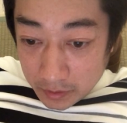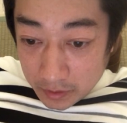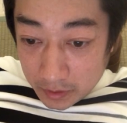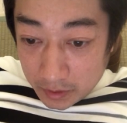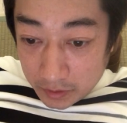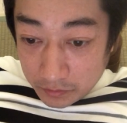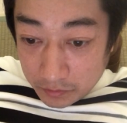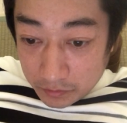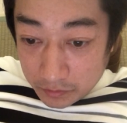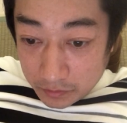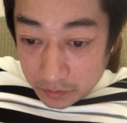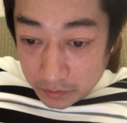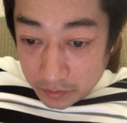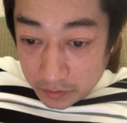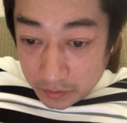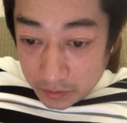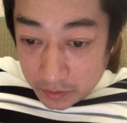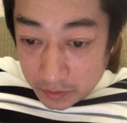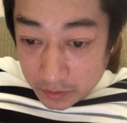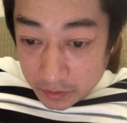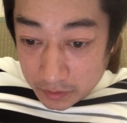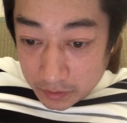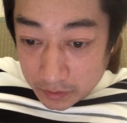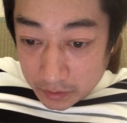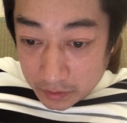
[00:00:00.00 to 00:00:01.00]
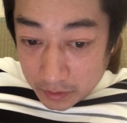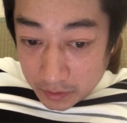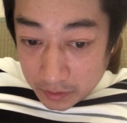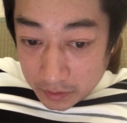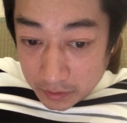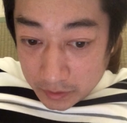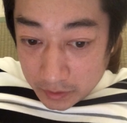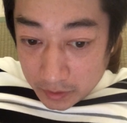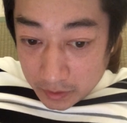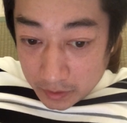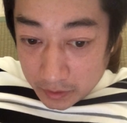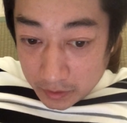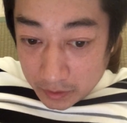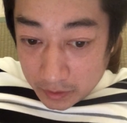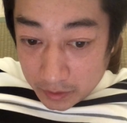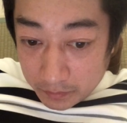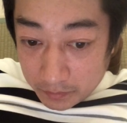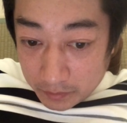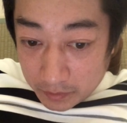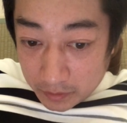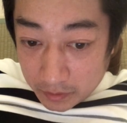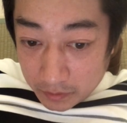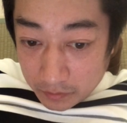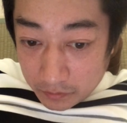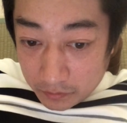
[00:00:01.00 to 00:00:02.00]
家族に喫煙者がいれ
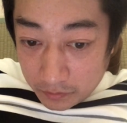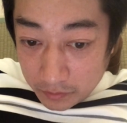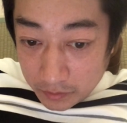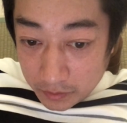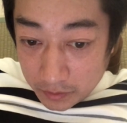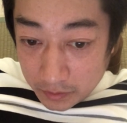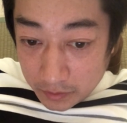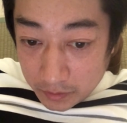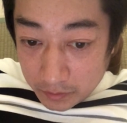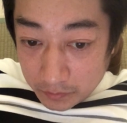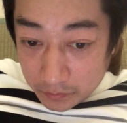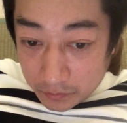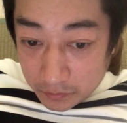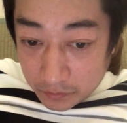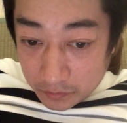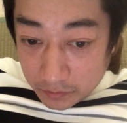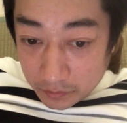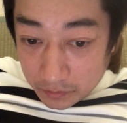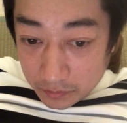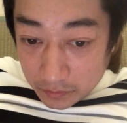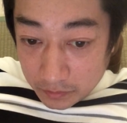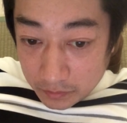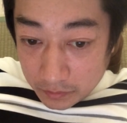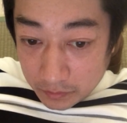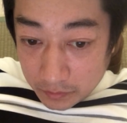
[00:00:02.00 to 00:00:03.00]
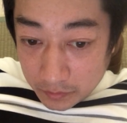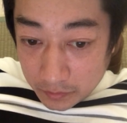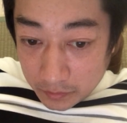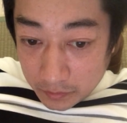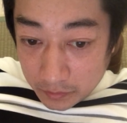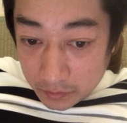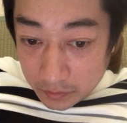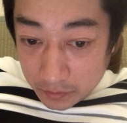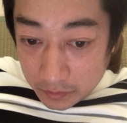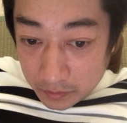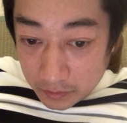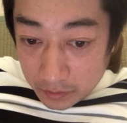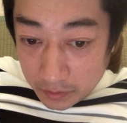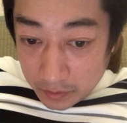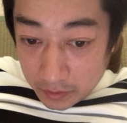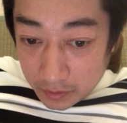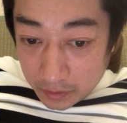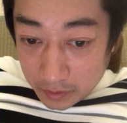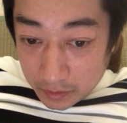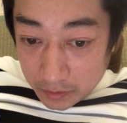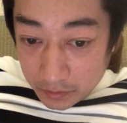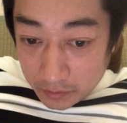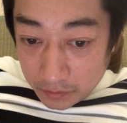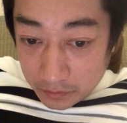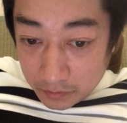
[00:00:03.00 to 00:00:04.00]
ば呼気にも、
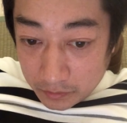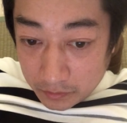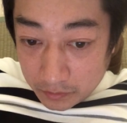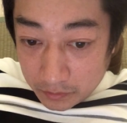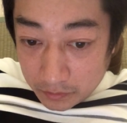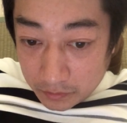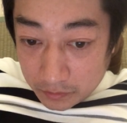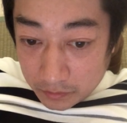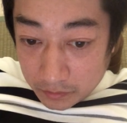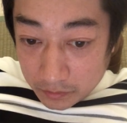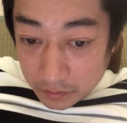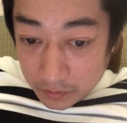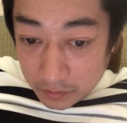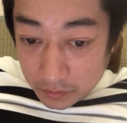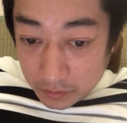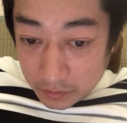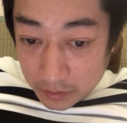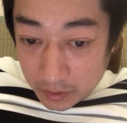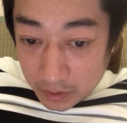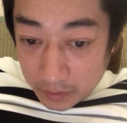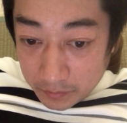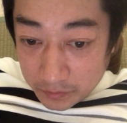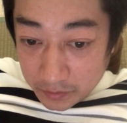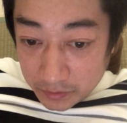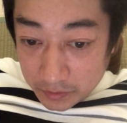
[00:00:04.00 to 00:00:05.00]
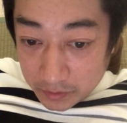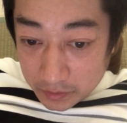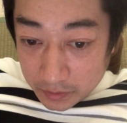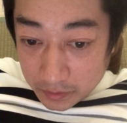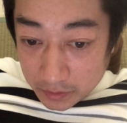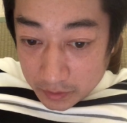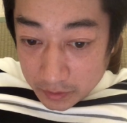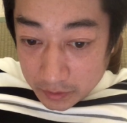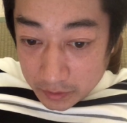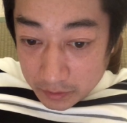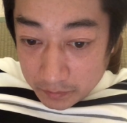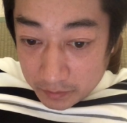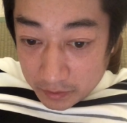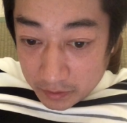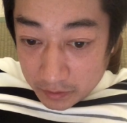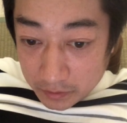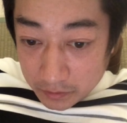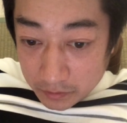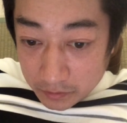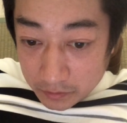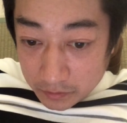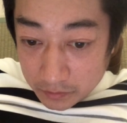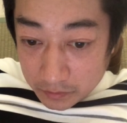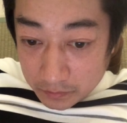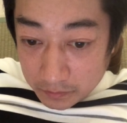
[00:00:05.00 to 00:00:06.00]
えー、有害物質がしばら
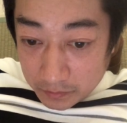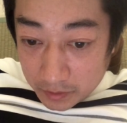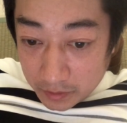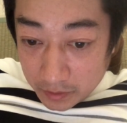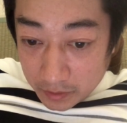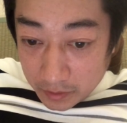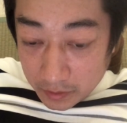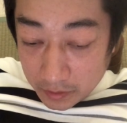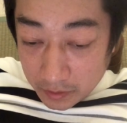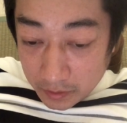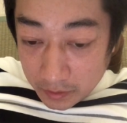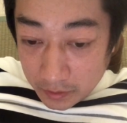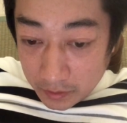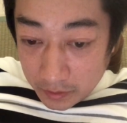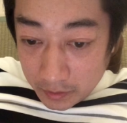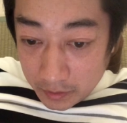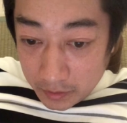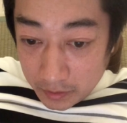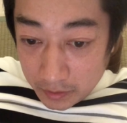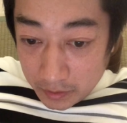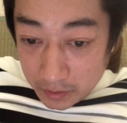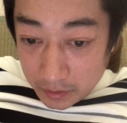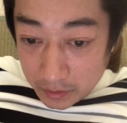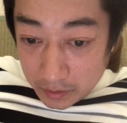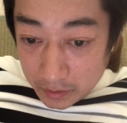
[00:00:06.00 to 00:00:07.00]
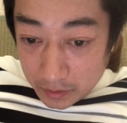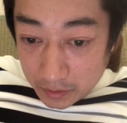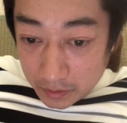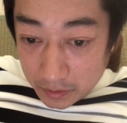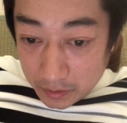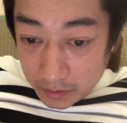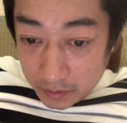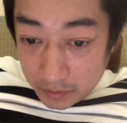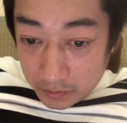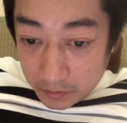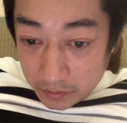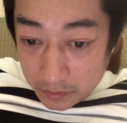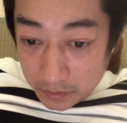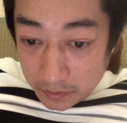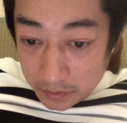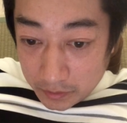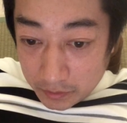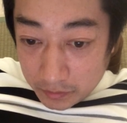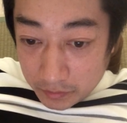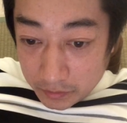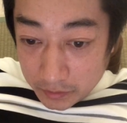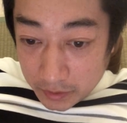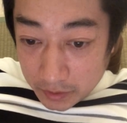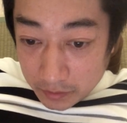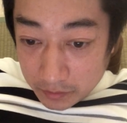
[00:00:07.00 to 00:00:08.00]
く含まれ、えー、衣類に
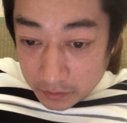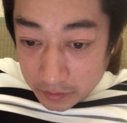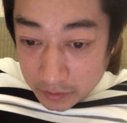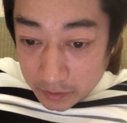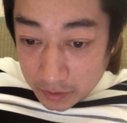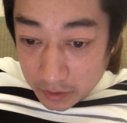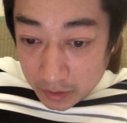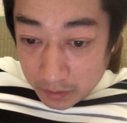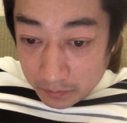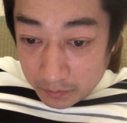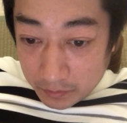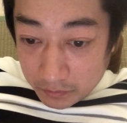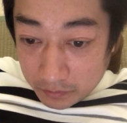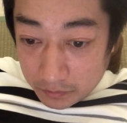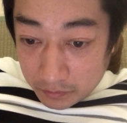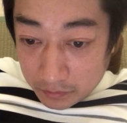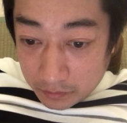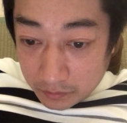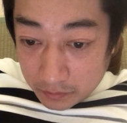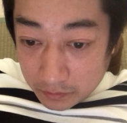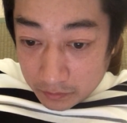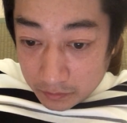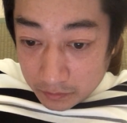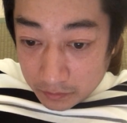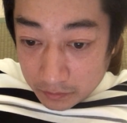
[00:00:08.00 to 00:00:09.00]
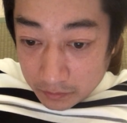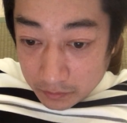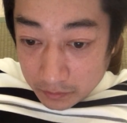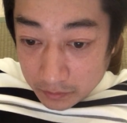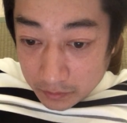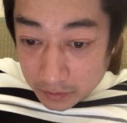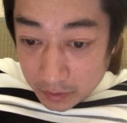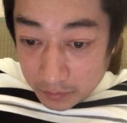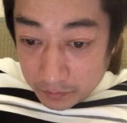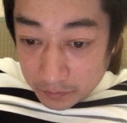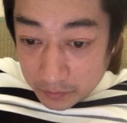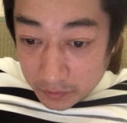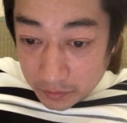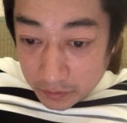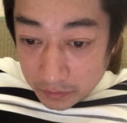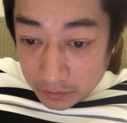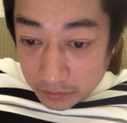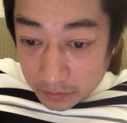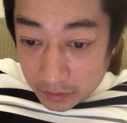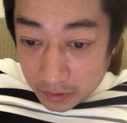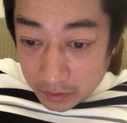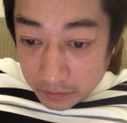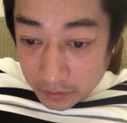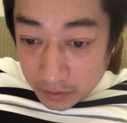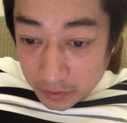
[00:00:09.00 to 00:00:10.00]
付着したタバコ煙
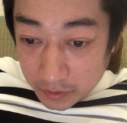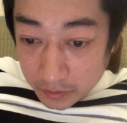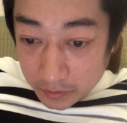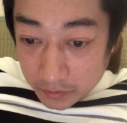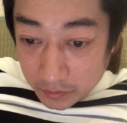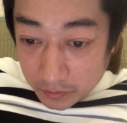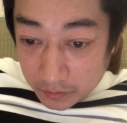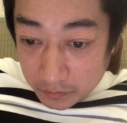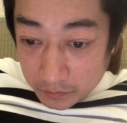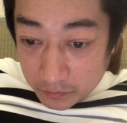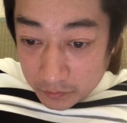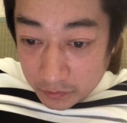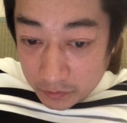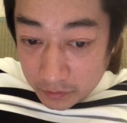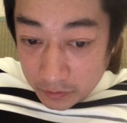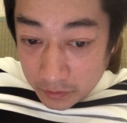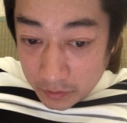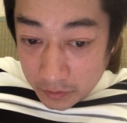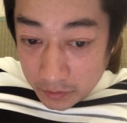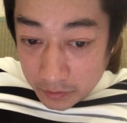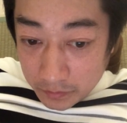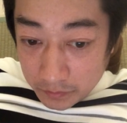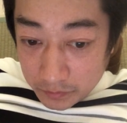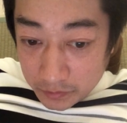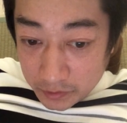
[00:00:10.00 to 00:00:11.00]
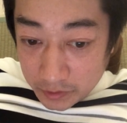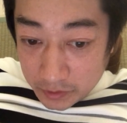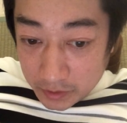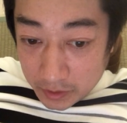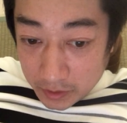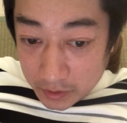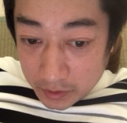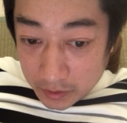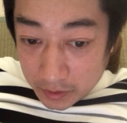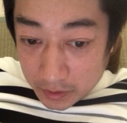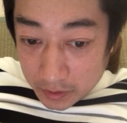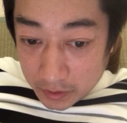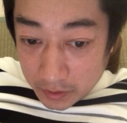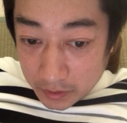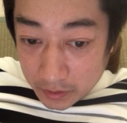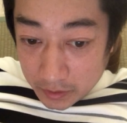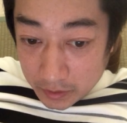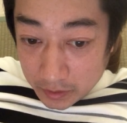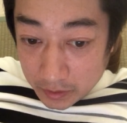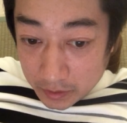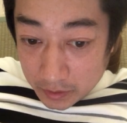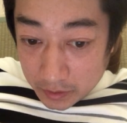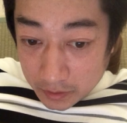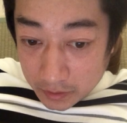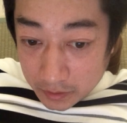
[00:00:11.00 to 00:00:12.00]
の悪影響も無視できない、
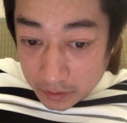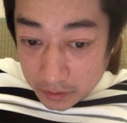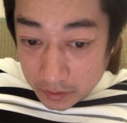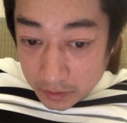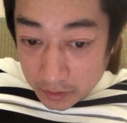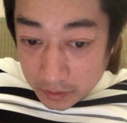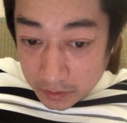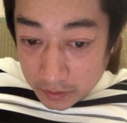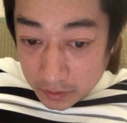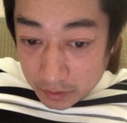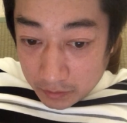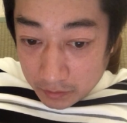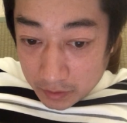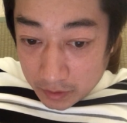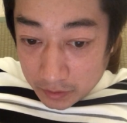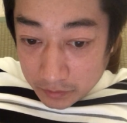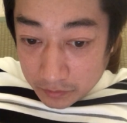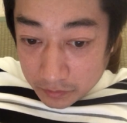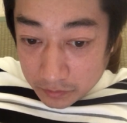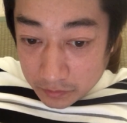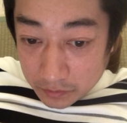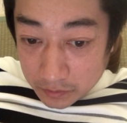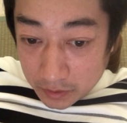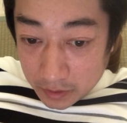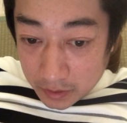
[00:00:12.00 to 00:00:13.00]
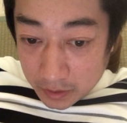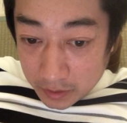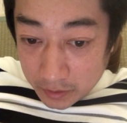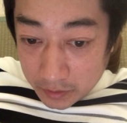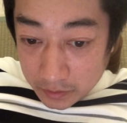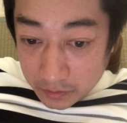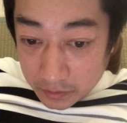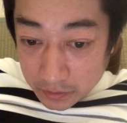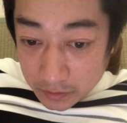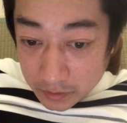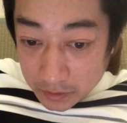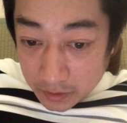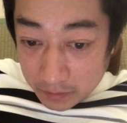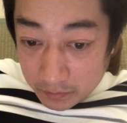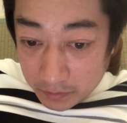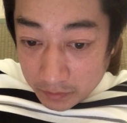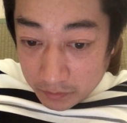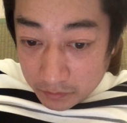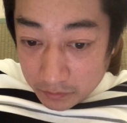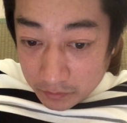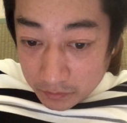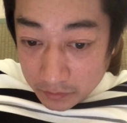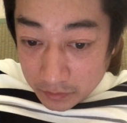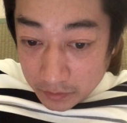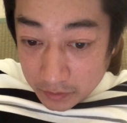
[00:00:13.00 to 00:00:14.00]
えー、喫煙者の家族が加熱式
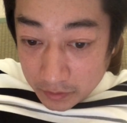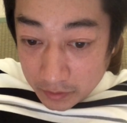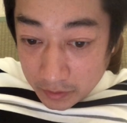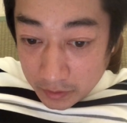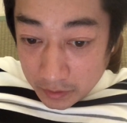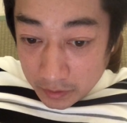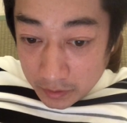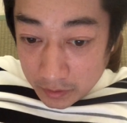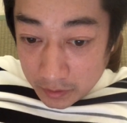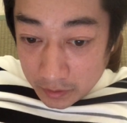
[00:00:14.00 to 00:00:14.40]
タバコに